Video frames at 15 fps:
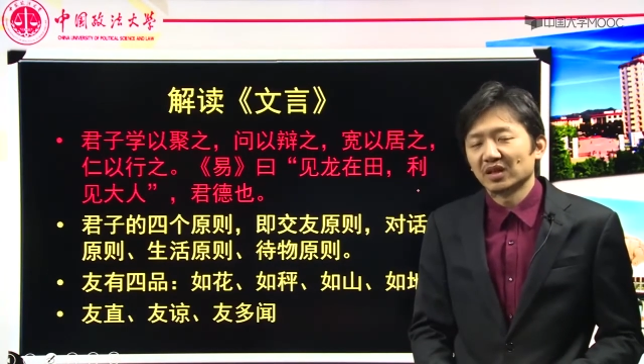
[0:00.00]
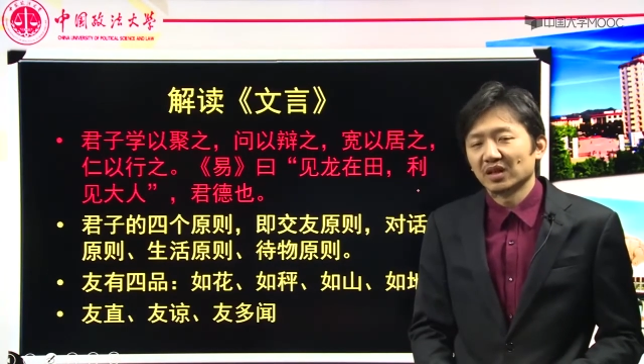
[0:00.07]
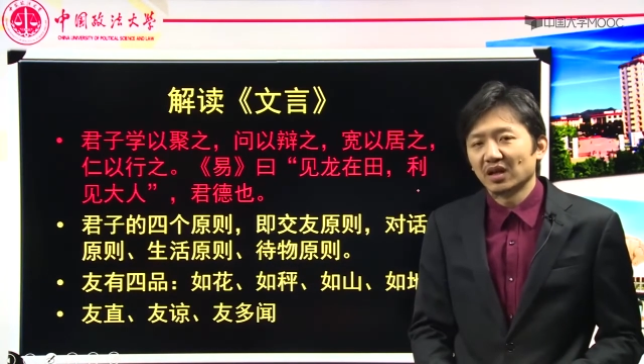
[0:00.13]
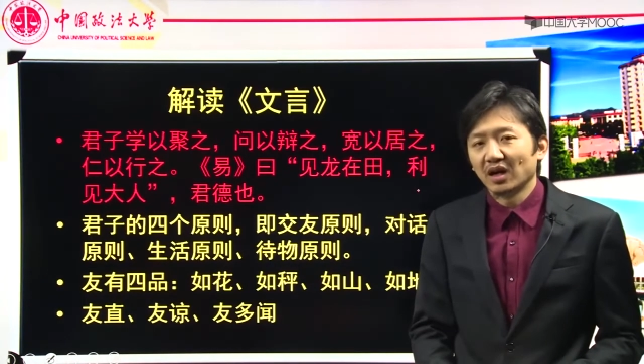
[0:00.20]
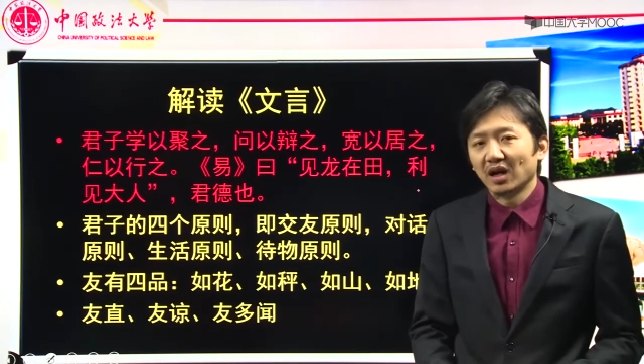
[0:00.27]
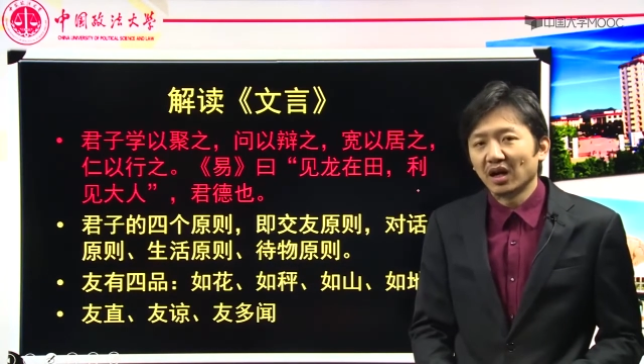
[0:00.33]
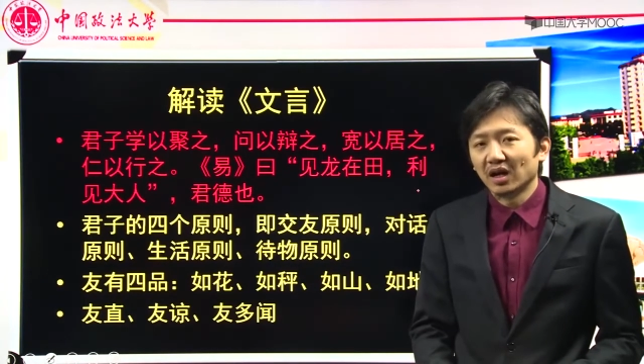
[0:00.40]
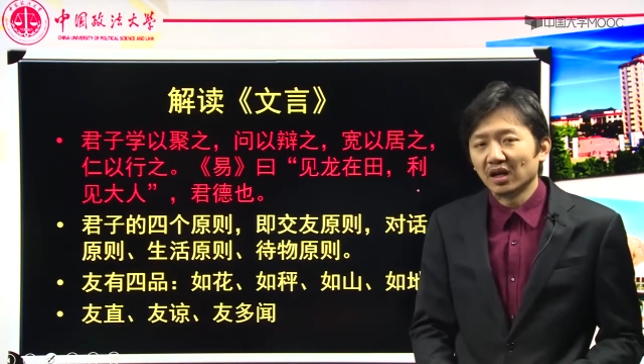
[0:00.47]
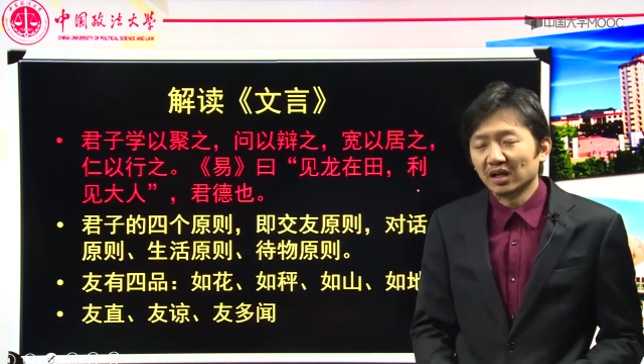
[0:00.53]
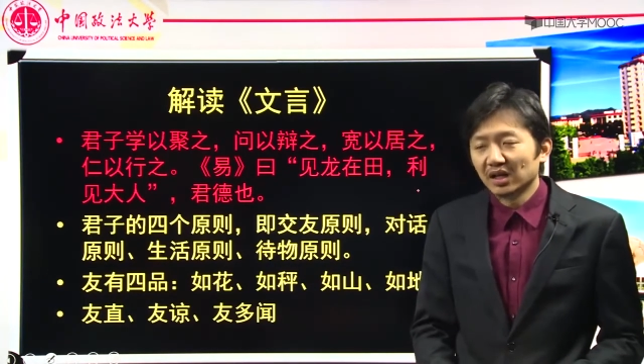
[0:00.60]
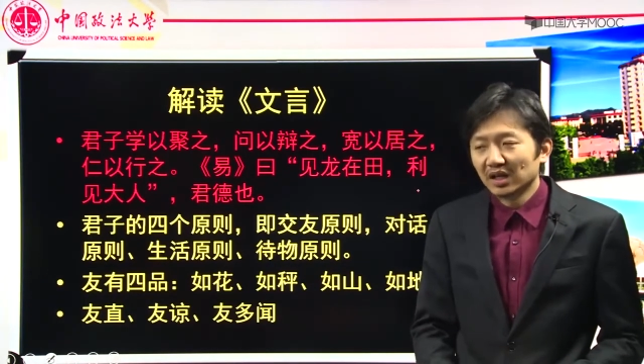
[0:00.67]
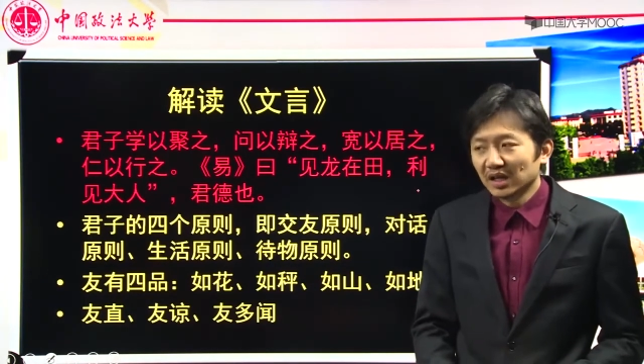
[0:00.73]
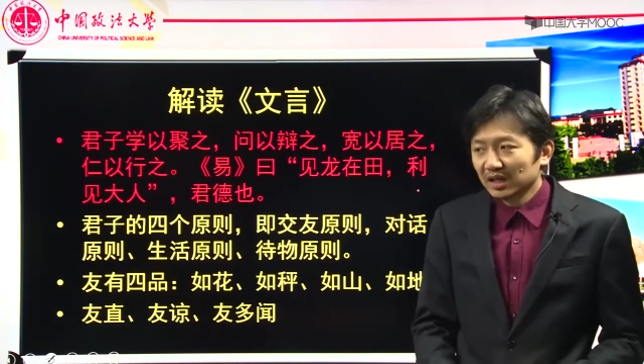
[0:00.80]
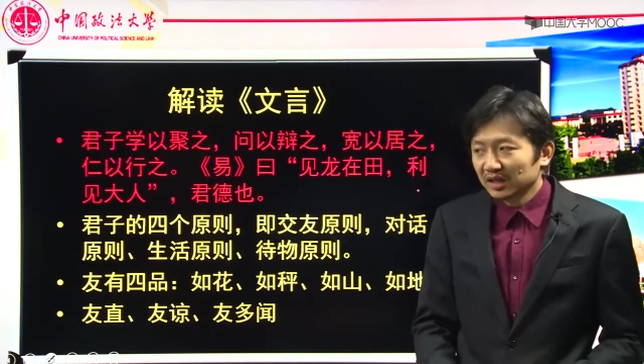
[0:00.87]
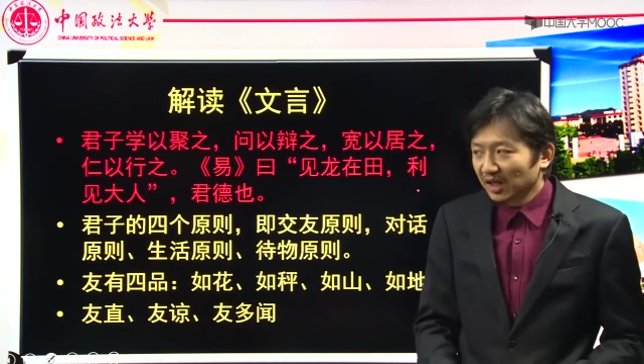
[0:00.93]
啊，
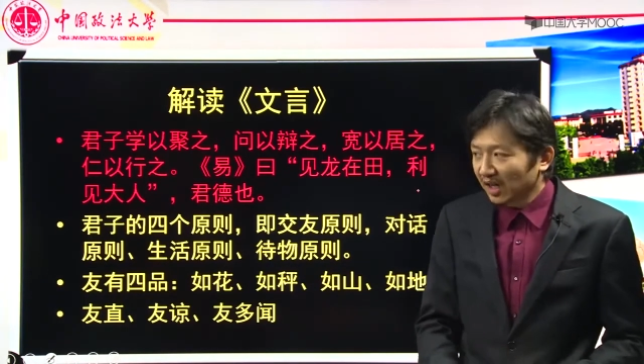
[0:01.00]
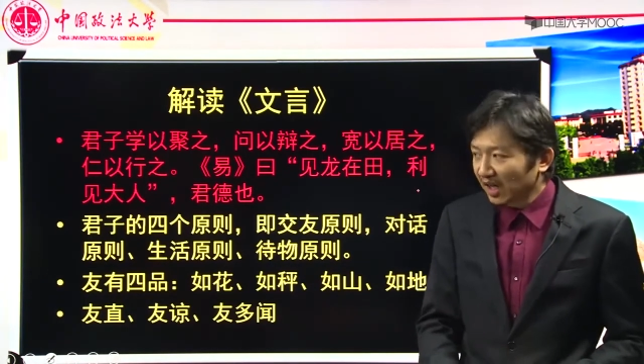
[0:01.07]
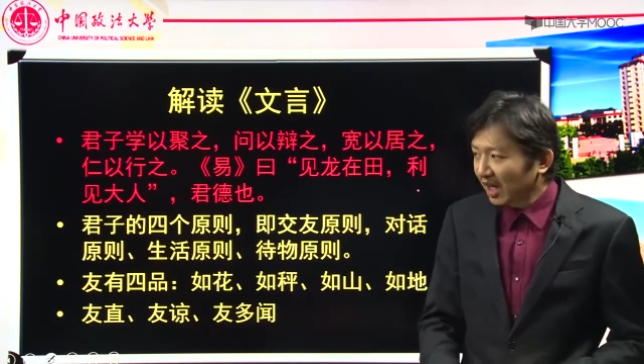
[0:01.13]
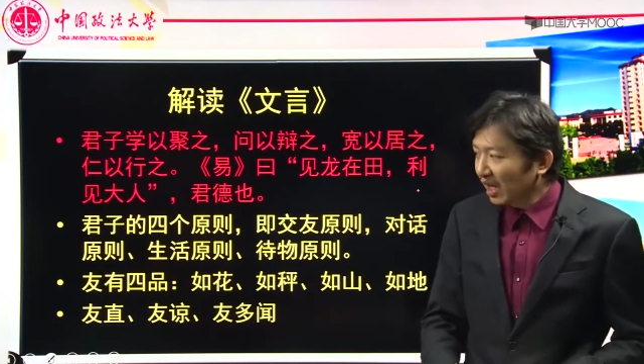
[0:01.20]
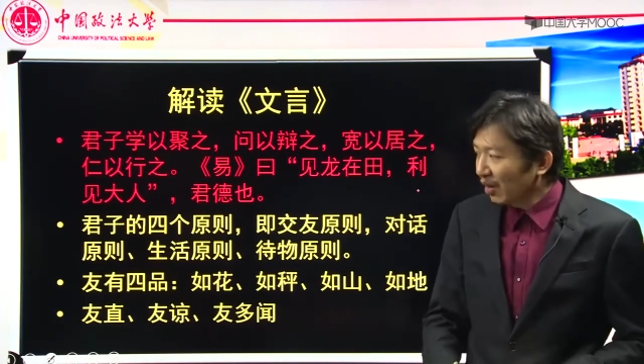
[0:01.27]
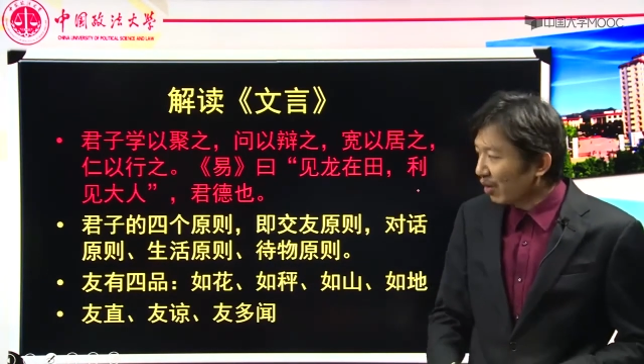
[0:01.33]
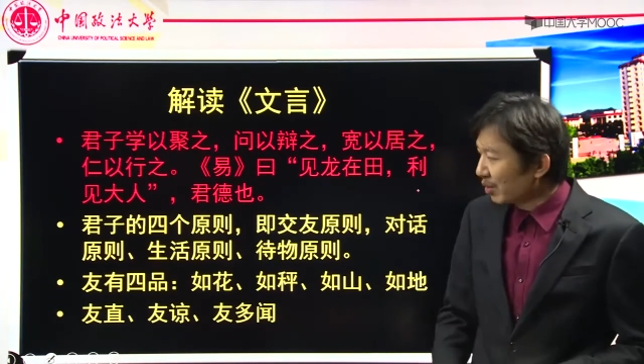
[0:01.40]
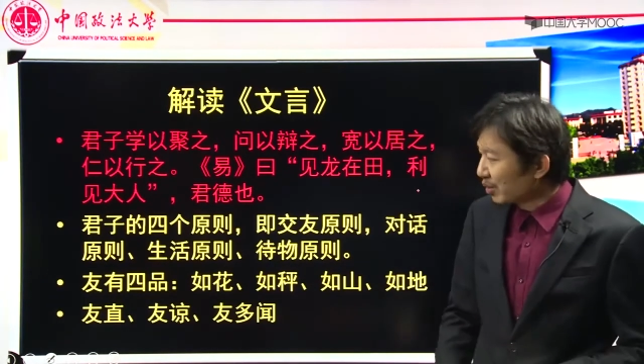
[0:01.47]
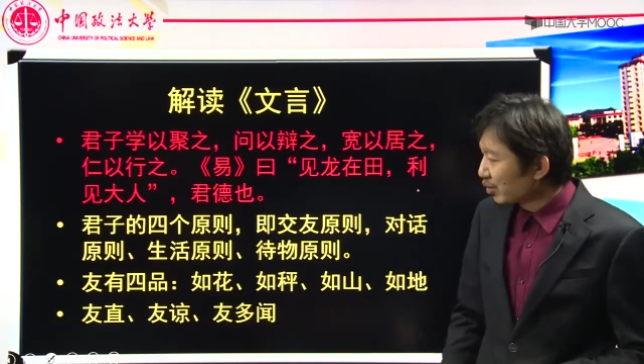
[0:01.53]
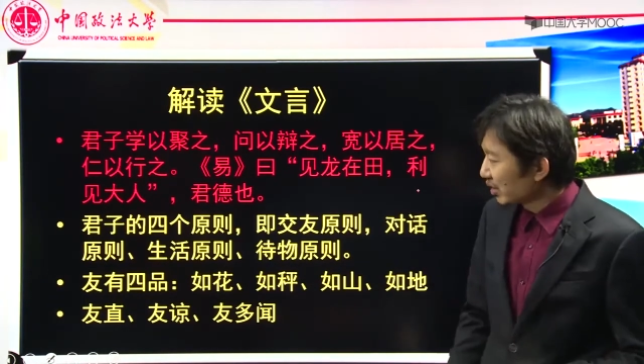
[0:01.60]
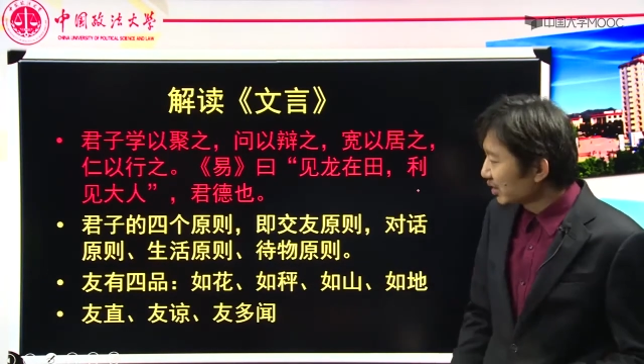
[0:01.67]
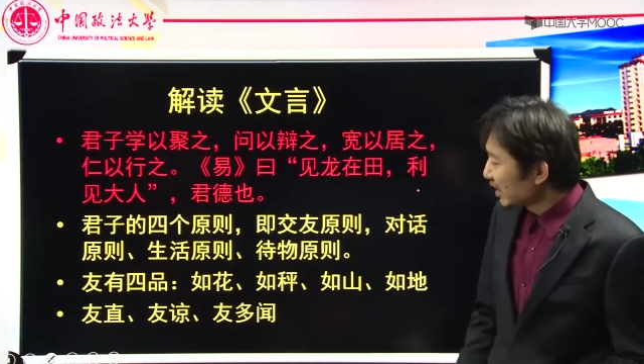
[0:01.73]
当然了，我们说